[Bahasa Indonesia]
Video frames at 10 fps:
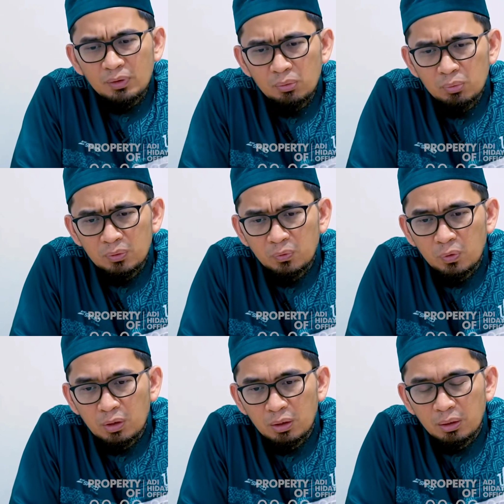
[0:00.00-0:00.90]

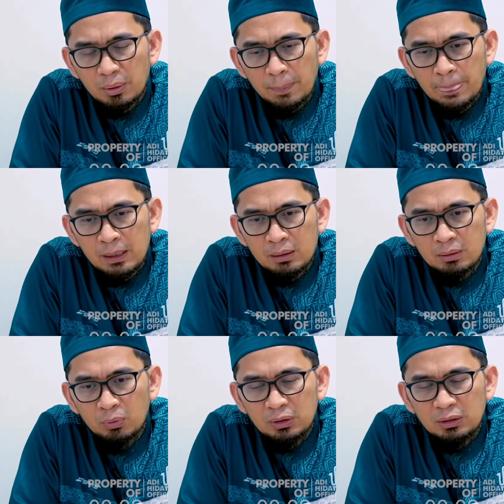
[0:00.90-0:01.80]
Wadduha
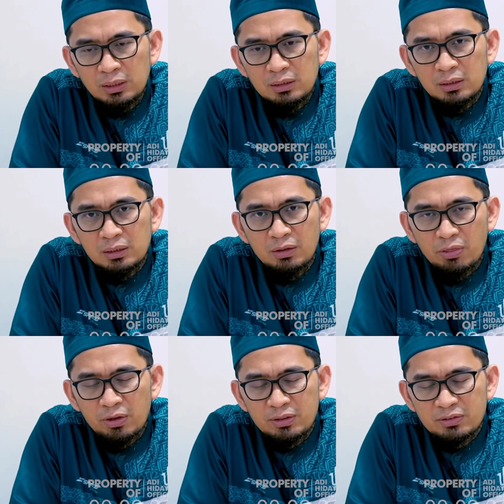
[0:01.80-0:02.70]
wal laili
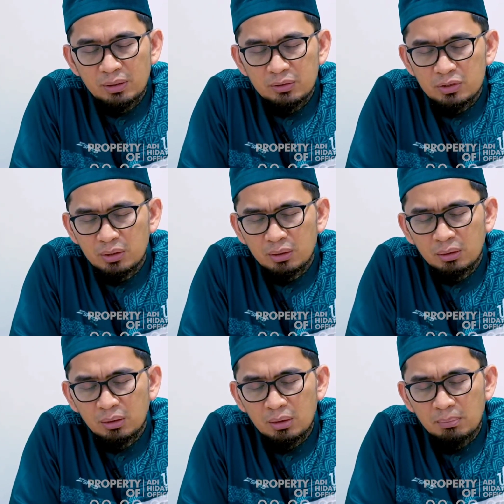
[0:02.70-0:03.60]
idza saja.
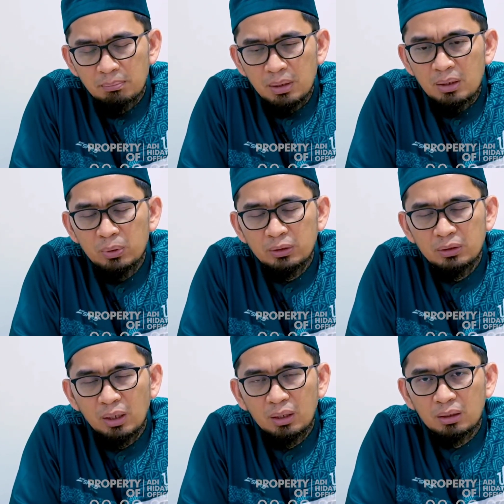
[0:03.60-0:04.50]
Ma
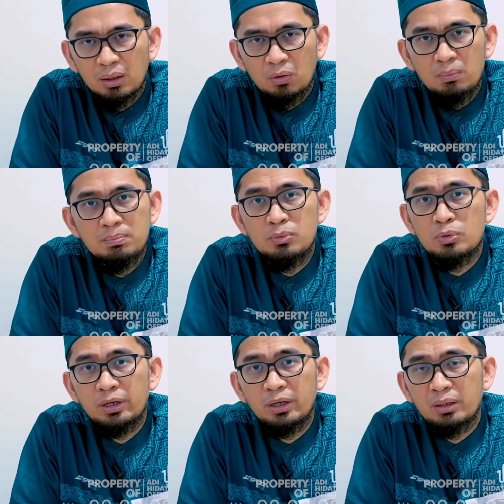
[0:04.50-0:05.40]
wadda'aka
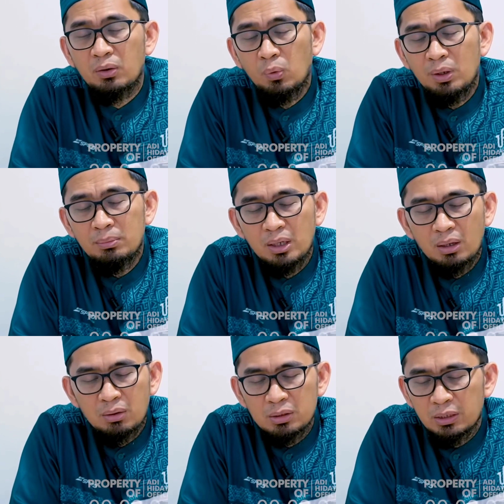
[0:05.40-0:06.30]
rabbuka wa ma
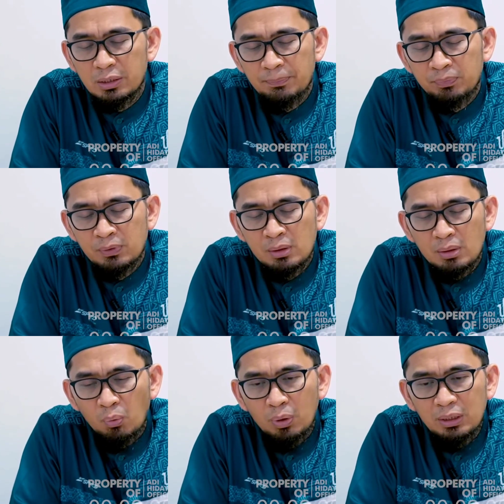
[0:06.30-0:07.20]
qala.
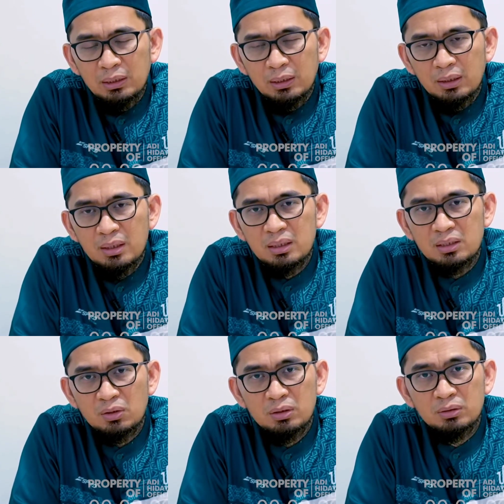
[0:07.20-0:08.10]

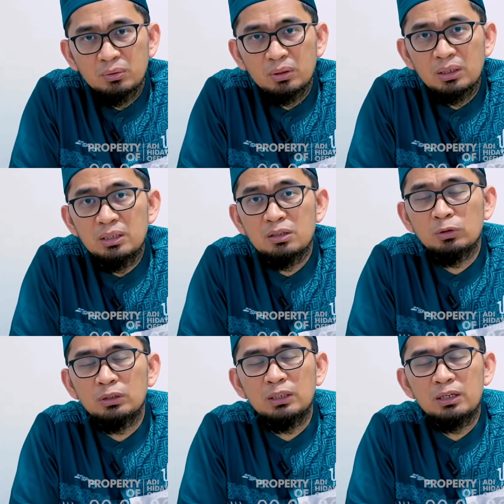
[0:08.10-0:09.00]
akhiratu
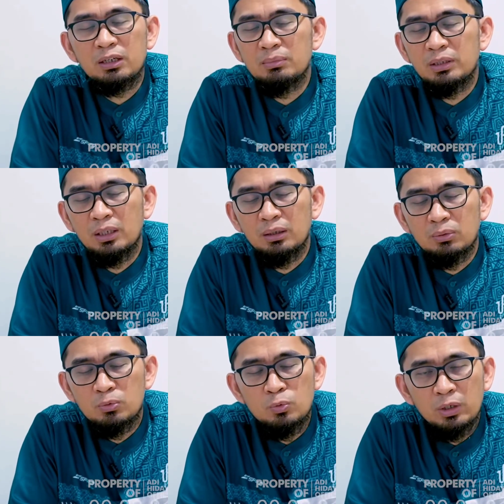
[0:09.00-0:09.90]
khairul laka minal
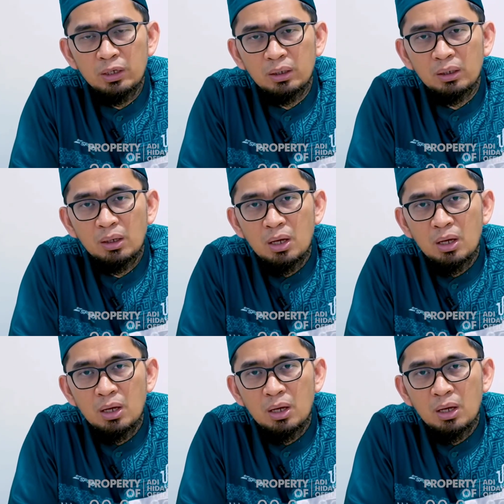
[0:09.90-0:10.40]
ula